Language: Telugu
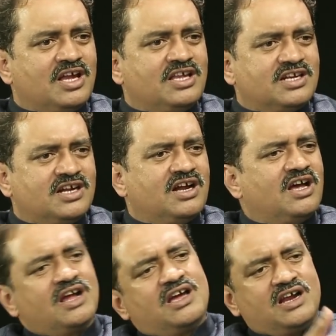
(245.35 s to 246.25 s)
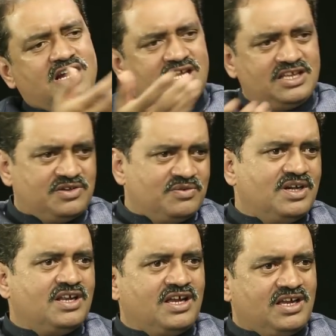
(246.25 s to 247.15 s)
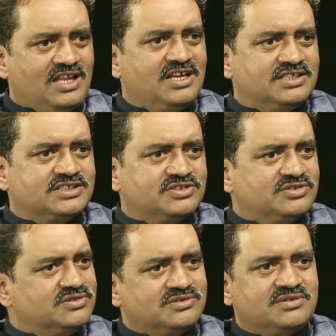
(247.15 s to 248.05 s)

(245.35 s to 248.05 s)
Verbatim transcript: కేంద్రంగా రకరకాలైనటువంటి అలిగేషన్స్